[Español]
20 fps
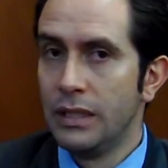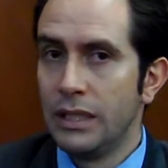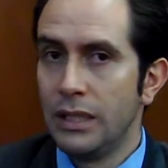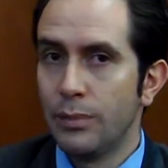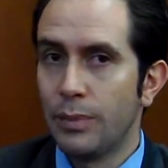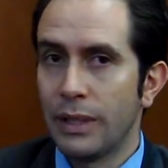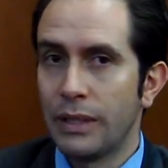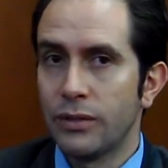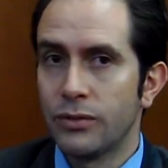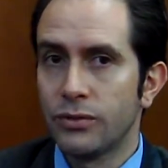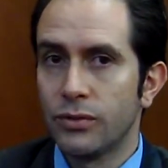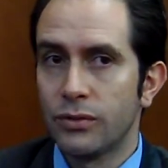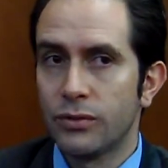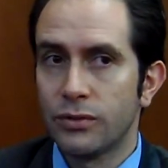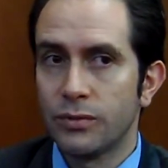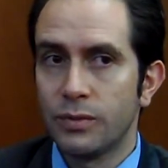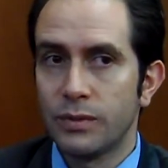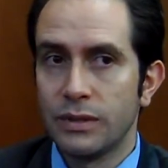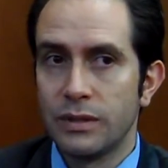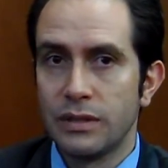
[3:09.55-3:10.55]
Y para
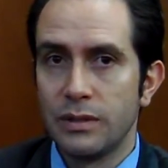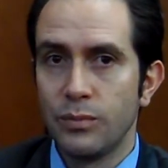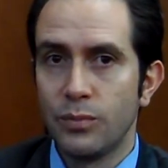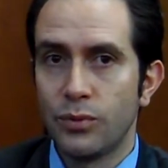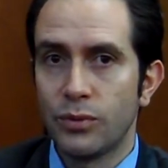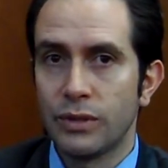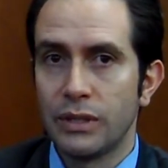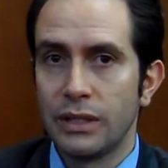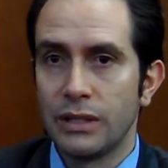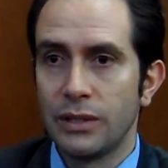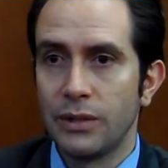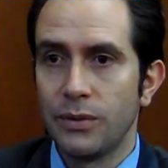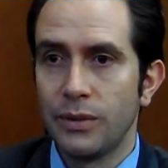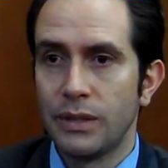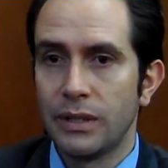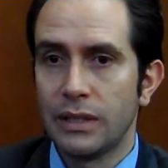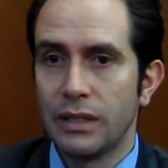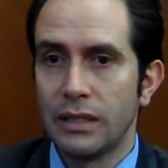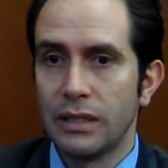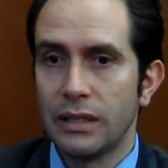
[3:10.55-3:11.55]
nosotros pues es importante
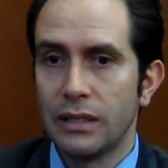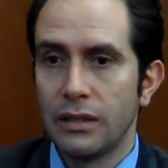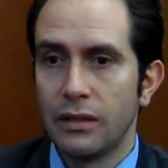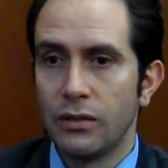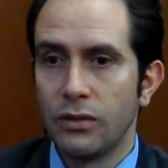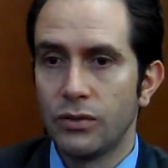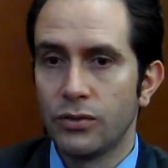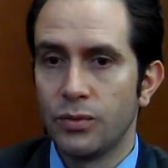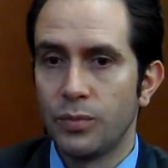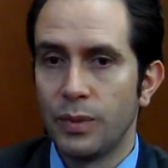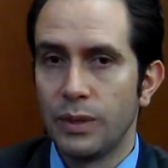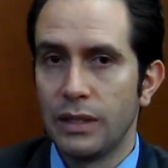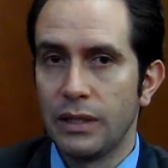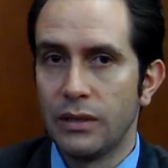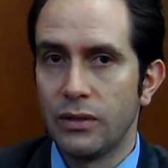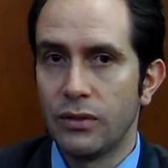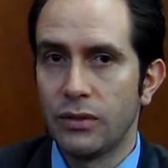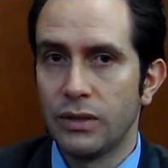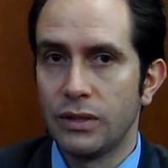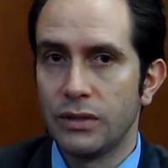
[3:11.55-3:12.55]
ver que los
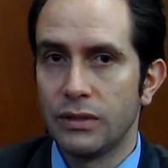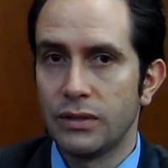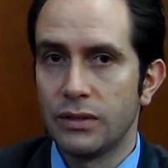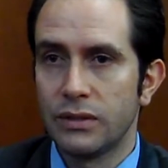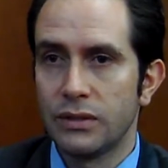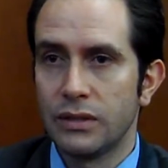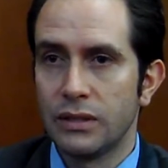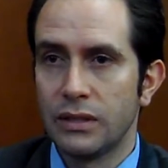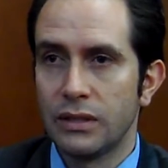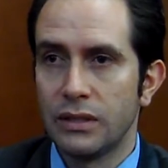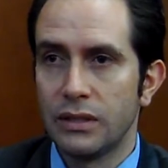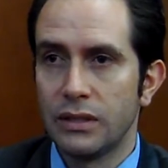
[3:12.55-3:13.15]
operadores